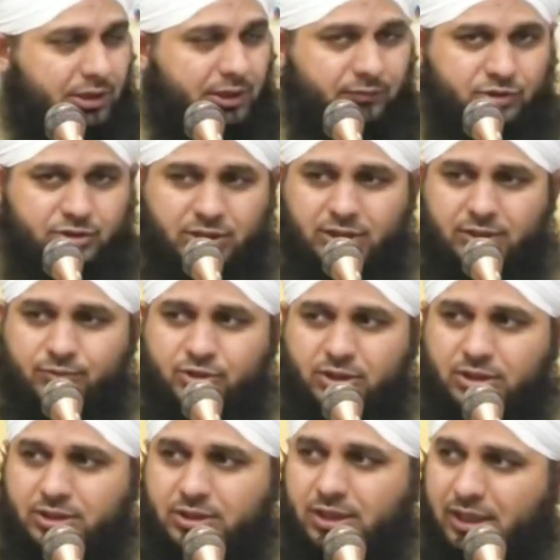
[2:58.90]
वसल्लम
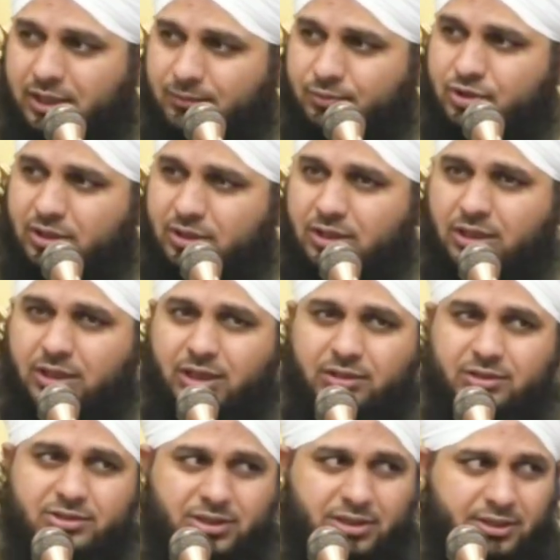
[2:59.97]
सैद आलम
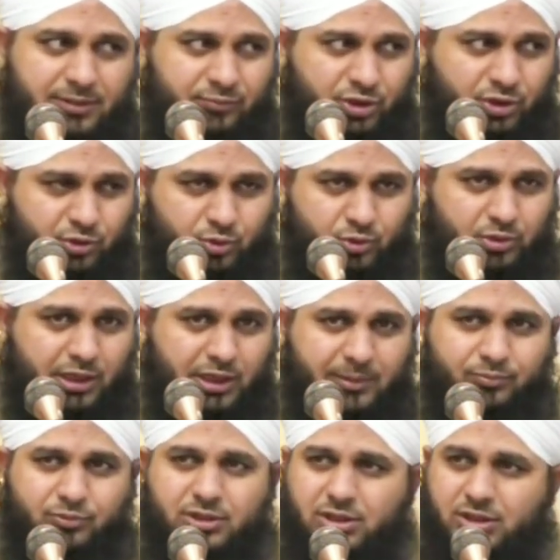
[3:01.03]
सल्लाम के जो
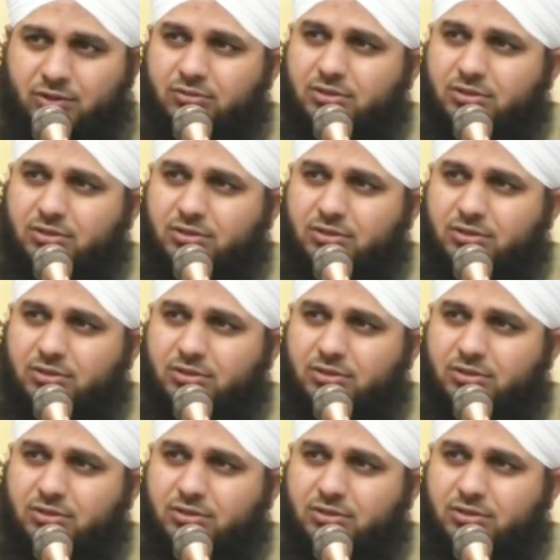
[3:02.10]
गुलाम थे ना